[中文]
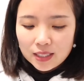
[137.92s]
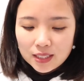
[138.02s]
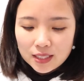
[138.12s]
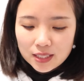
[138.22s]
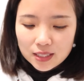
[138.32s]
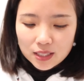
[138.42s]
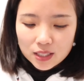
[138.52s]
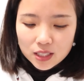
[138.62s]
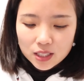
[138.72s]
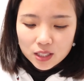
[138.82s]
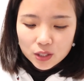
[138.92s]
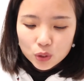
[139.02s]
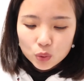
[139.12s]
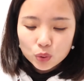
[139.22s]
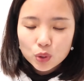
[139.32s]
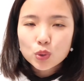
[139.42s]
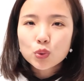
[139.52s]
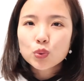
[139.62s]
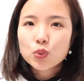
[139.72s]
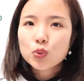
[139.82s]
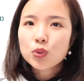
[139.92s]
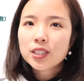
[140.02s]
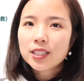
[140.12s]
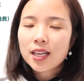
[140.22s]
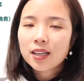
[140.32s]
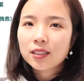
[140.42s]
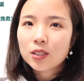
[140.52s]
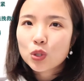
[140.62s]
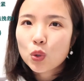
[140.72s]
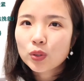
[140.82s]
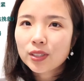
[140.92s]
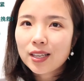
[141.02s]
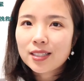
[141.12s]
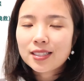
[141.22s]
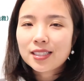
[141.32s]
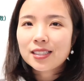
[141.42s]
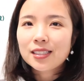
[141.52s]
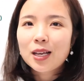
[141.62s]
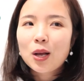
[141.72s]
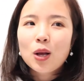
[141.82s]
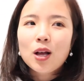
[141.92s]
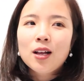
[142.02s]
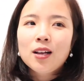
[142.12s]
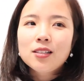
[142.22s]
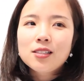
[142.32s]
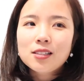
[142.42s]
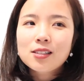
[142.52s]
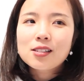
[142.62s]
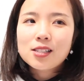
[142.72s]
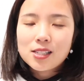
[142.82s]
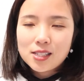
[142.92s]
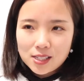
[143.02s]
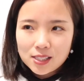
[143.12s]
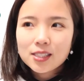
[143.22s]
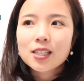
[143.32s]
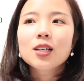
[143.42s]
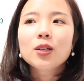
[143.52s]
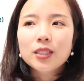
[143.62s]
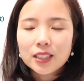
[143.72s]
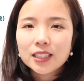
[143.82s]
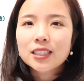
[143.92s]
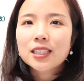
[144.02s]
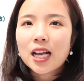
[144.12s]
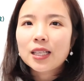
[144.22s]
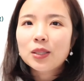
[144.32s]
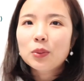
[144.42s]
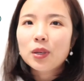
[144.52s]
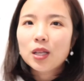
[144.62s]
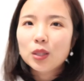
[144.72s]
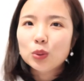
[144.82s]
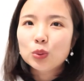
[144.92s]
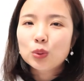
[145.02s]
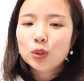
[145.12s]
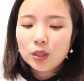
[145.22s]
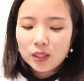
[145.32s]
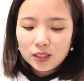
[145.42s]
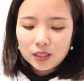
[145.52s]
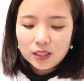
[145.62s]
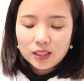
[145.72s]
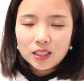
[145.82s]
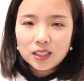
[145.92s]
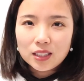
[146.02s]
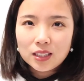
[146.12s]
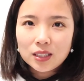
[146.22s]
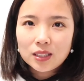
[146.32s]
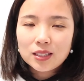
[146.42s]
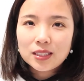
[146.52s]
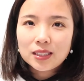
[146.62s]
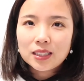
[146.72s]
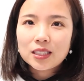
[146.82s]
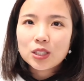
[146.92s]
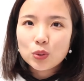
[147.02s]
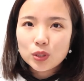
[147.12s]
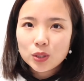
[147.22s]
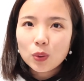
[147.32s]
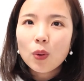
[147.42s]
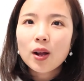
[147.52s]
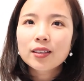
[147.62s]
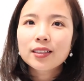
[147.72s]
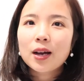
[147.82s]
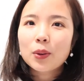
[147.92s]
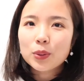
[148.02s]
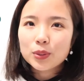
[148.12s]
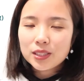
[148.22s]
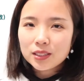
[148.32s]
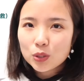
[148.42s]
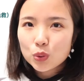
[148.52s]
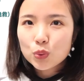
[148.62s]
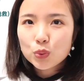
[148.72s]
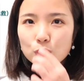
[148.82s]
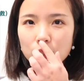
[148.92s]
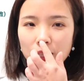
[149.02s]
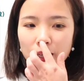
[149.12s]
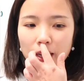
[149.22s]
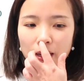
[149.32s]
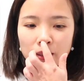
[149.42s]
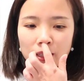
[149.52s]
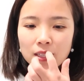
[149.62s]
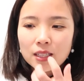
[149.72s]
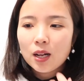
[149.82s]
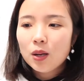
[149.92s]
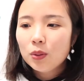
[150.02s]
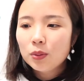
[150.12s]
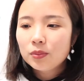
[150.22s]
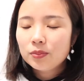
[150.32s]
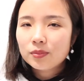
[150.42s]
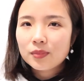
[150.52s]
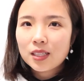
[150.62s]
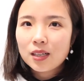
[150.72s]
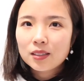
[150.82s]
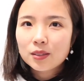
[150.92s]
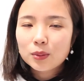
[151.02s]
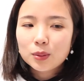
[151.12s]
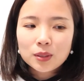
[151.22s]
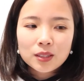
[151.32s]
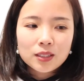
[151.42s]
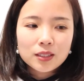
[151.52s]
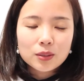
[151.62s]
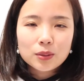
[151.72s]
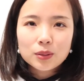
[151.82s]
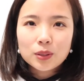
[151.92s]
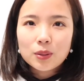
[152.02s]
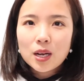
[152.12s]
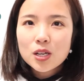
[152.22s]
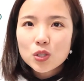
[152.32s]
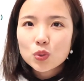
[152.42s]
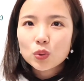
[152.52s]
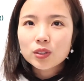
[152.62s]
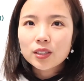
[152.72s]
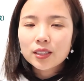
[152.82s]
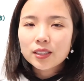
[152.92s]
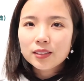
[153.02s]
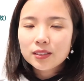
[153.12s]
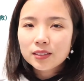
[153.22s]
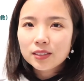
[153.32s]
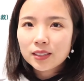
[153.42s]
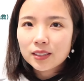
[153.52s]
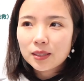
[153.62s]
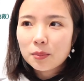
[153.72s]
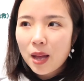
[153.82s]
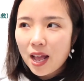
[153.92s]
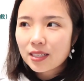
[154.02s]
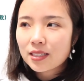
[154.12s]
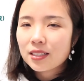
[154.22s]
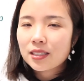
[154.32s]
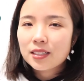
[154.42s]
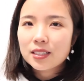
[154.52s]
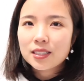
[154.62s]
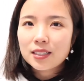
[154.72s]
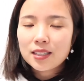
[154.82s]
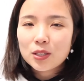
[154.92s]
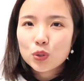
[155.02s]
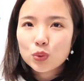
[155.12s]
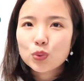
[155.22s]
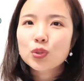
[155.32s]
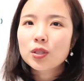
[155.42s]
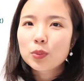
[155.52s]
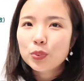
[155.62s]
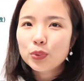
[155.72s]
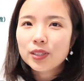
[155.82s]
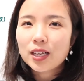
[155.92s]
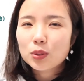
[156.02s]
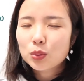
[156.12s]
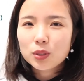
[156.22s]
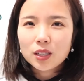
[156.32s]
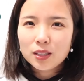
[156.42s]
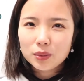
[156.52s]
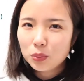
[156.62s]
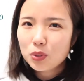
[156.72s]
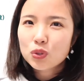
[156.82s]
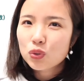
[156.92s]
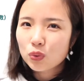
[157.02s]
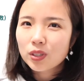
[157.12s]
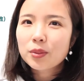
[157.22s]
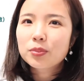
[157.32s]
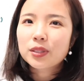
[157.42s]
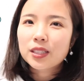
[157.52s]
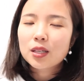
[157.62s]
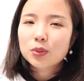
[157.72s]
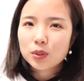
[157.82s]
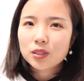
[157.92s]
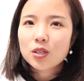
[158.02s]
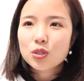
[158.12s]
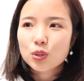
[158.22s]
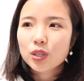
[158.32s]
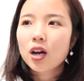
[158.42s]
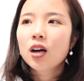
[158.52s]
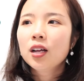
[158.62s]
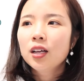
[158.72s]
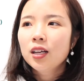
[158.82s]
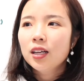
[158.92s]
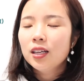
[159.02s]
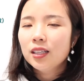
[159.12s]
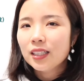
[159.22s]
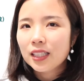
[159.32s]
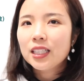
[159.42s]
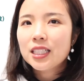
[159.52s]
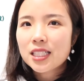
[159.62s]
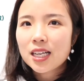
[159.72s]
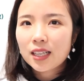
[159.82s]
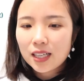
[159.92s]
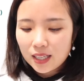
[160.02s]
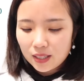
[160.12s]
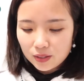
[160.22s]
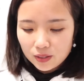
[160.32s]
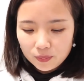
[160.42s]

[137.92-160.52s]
第四个是旧的数据线和充电器，这个是真的也要理一下，因为很多呃那个手机换了的会有新的数据线呀，然后你要有。有有安卓的，跟那个 Mac 的那些电数据线又不一样，所以很多种类不一样，所以到时候要呃理一下，看看